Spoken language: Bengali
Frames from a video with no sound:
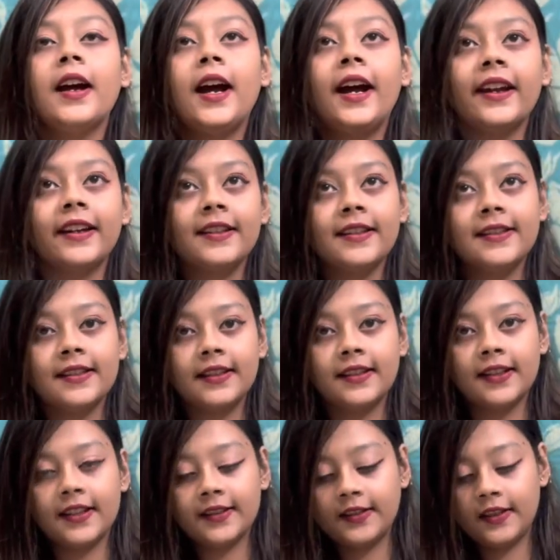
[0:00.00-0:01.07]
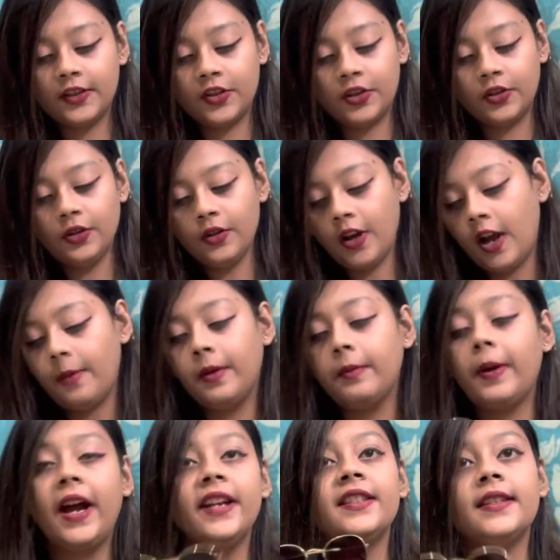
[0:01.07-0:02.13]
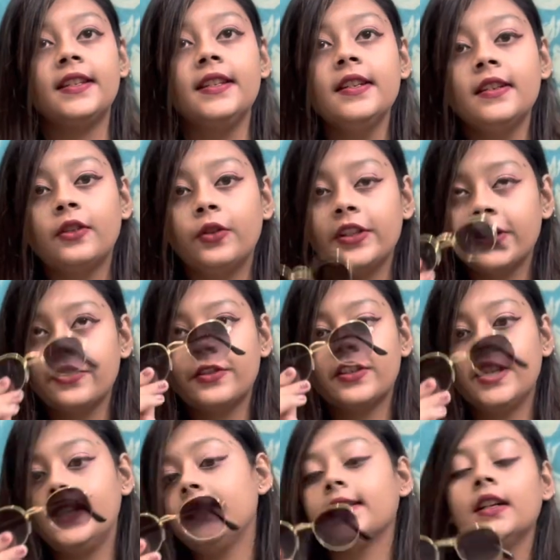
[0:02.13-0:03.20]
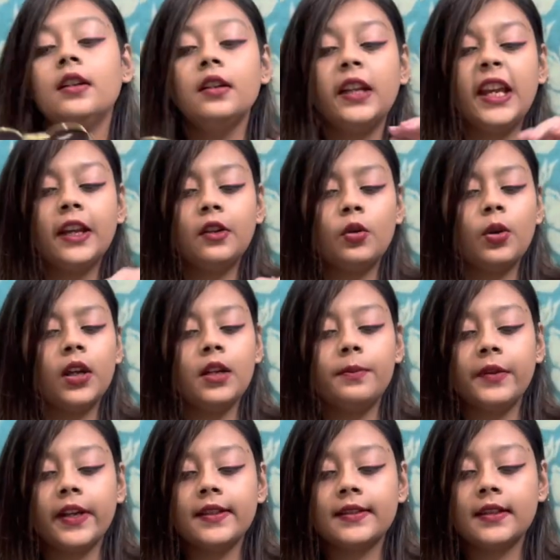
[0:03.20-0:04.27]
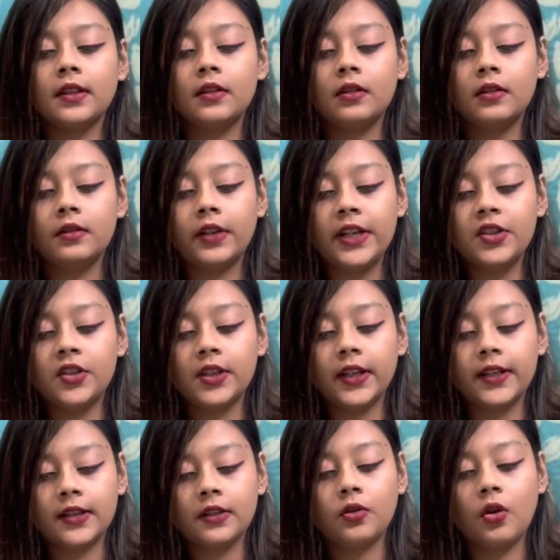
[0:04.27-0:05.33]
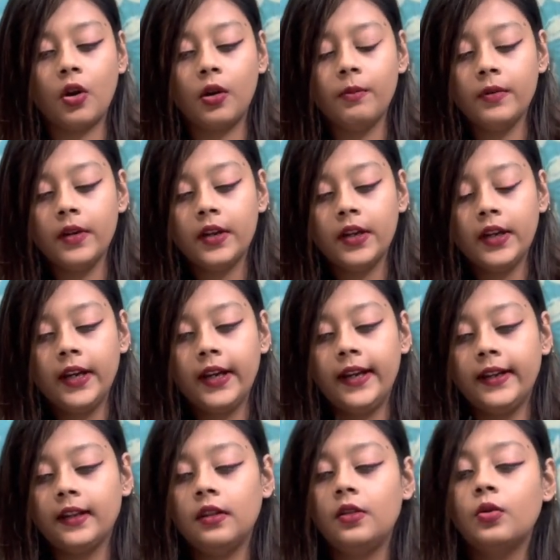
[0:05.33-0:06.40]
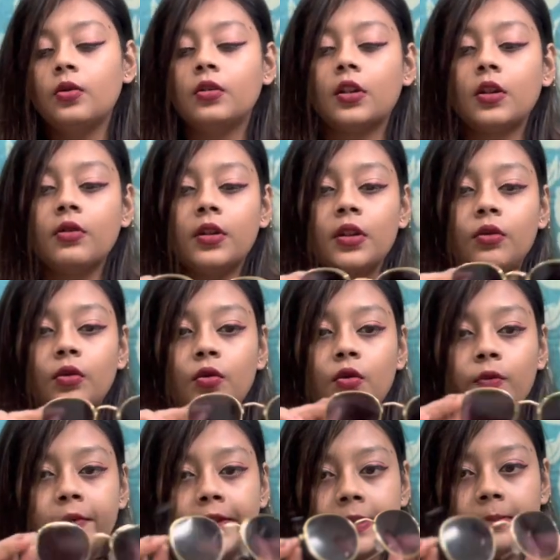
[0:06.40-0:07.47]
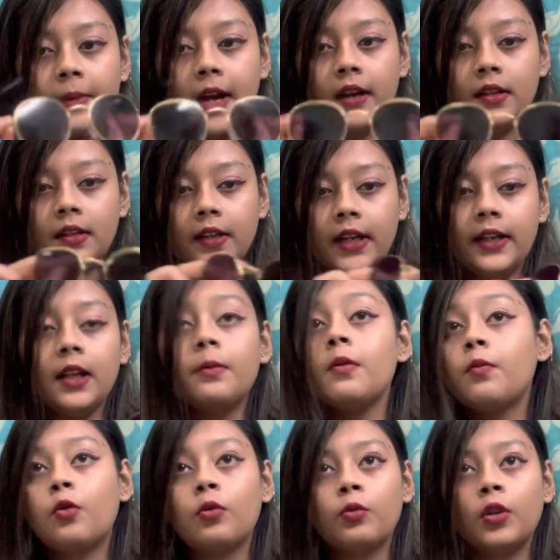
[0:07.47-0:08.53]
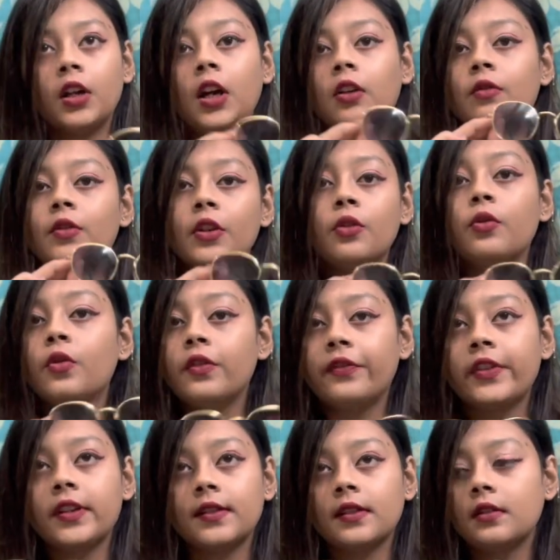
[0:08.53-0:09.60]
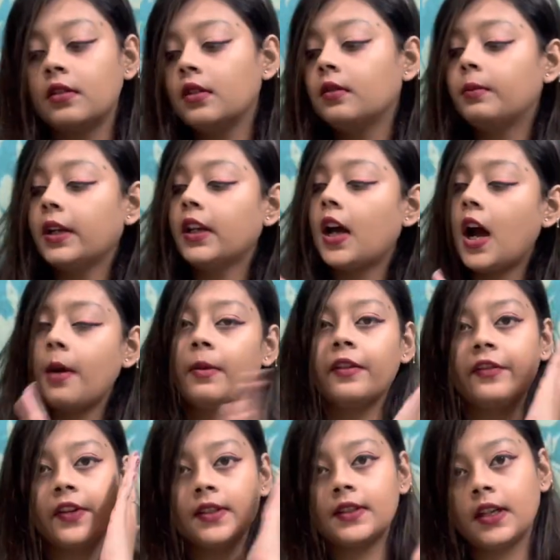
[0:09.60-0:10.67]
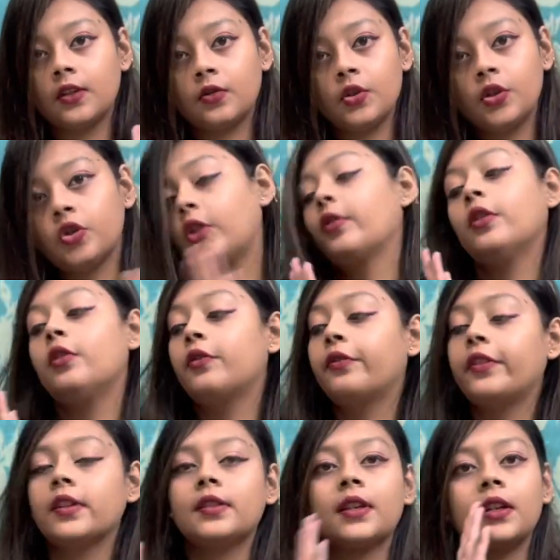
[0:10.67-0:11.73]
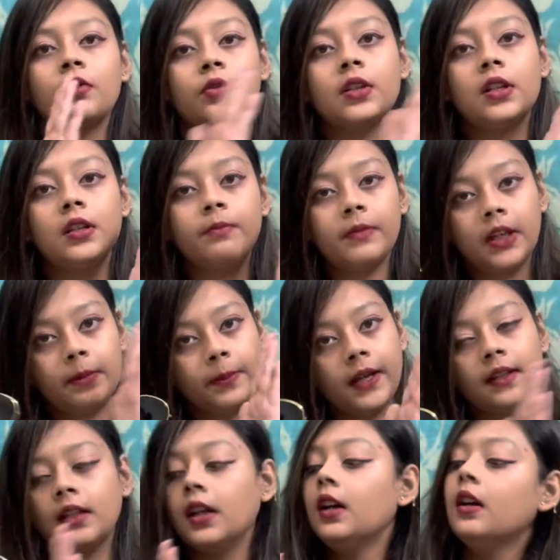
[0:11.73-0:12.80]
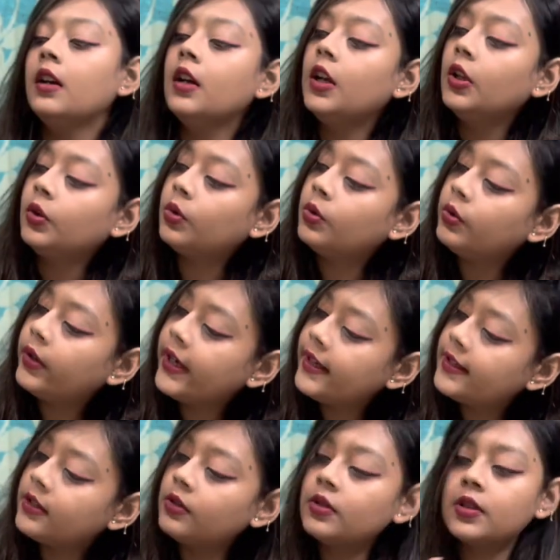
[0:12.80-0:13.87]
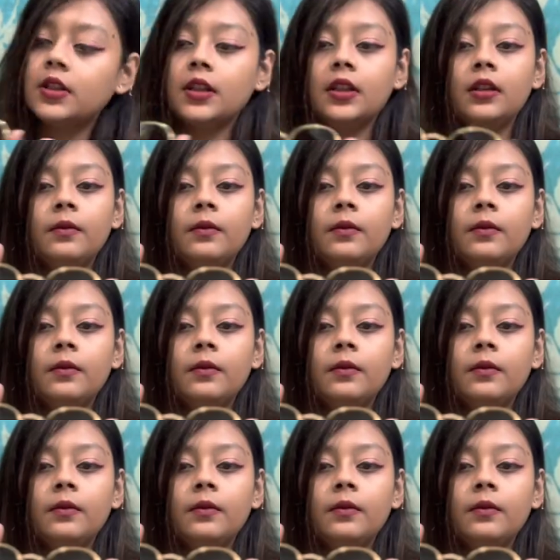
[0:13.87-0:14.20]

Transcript: আরেকটা সানগ্লাস নিয়েছিল আমার ভাইজি ওইটা হচ্ছে এটা একটুখানি প্রাইসটা রেঞ্জটা এটার কম এটার লুকটাও কিন্তু খুবই স্মার্ট এটা আমি পরবো না কারণ কি ওর ফেসের মানে আমার ফেসটা একটুনি চওড়া ওর ফেসটা একটুনি মানে পাতলা তো এটা হচ্ছে